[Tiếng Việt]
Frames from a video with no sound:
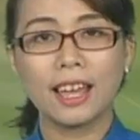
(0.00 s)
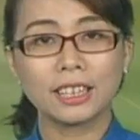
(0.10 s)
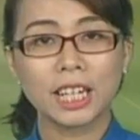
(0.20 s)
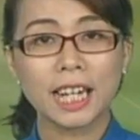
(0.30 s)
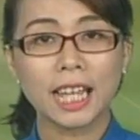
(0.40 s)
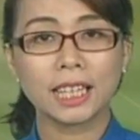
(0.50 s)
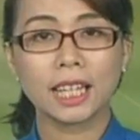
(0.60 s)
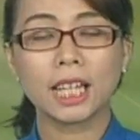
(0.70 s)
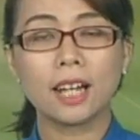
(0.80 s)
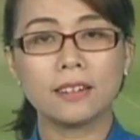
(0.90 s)
Đến đây
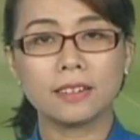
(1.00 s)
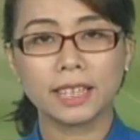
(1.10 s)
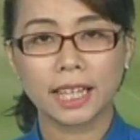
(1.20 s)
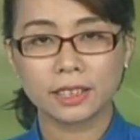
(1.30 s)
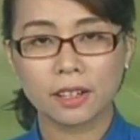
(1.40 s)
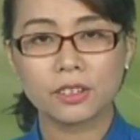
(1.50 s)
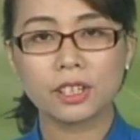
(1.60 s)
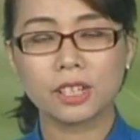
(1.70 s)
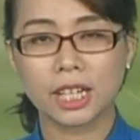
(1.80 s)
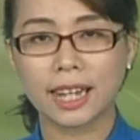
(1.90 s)
thì thời lượng dành cho
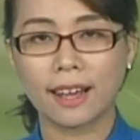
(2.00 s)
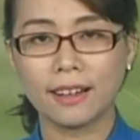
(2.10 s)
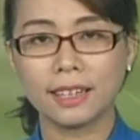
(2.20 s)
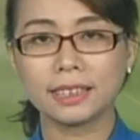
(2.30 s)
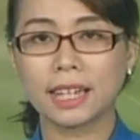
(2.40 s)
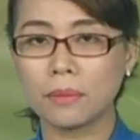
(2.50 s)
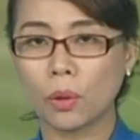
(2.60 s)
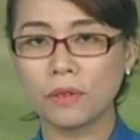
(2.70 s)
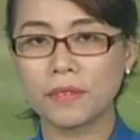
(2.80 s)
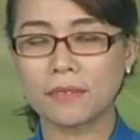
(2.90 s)
chương trình đã hết. Cảm ơn
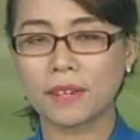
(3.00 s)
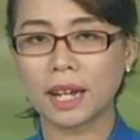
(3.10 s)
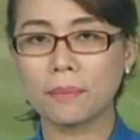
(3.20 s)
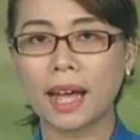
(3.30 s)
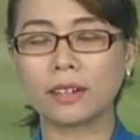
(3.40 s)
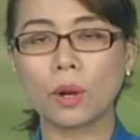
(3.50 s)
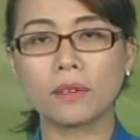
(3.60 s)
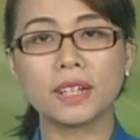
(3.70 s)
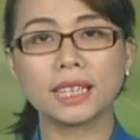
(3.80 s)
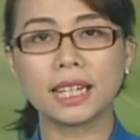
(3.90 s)
quý vị và các bạn đoàn
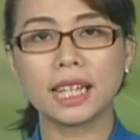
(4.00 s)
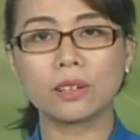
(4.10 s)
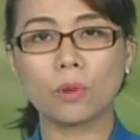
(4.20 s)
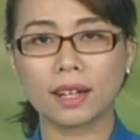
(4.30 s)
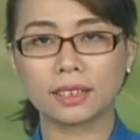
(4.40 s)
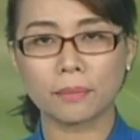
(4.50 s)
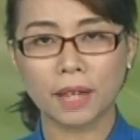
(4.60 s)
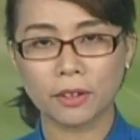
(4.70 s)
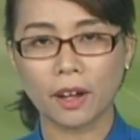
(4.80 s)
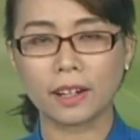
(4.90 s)
viên thanh niên quan tâm
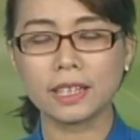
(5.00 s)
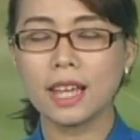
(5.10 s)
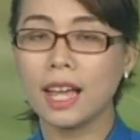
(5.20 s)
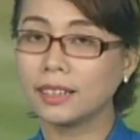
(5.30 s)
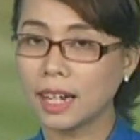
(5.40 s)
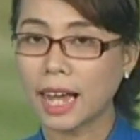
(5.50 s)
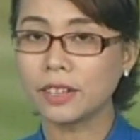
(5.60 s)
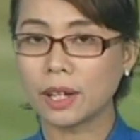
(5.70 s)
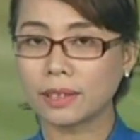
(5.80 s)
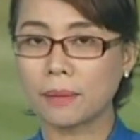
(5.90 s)
theo dõi. Thân ái
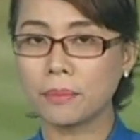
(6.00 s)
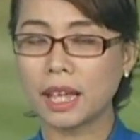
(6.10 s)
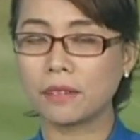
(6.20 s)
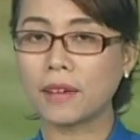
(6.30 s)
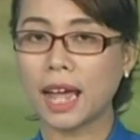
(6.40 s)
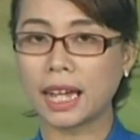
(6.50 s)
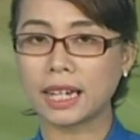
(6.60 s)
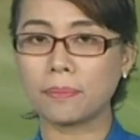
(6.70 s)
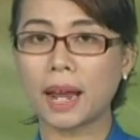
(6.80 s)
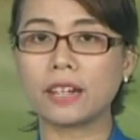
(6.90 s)
chào tạm biệt và hẹn
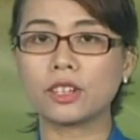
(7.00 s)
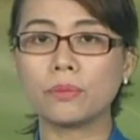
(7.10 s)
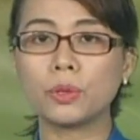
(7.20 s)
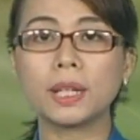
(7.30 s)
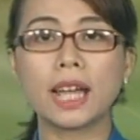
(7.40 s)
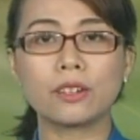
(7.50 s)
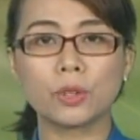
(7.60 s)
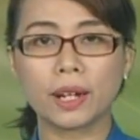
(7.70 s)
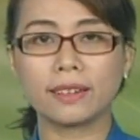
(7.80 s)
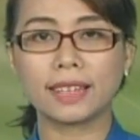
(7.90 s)
gặp lại trong chuyên đề
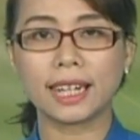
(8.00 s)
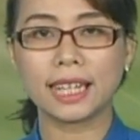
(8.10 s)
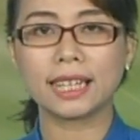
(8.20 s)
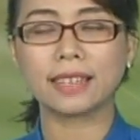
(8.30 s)
truyền hình thanh niên